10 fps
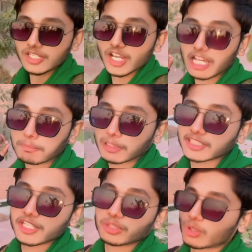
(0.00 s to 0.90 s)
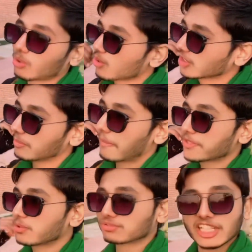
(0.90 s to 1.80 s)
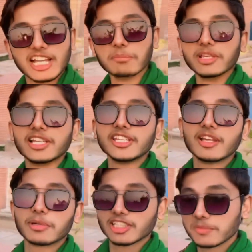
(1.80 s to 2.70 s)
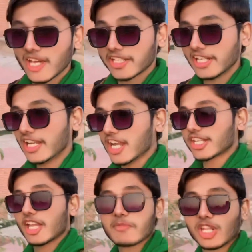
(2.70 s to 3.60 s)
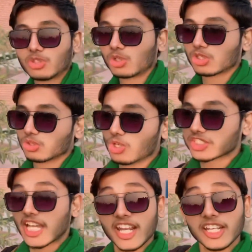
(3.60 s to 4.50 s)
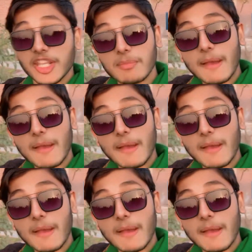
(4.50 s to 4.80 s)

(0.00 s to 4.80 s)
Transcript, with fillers: यार पता नहीं इनको कौन सी मैम शिगुफ्ता यहाँ मिल गई है मतलब यार ये लेट गए मेरे दोनों दोस्त कह रहे हैं नहीं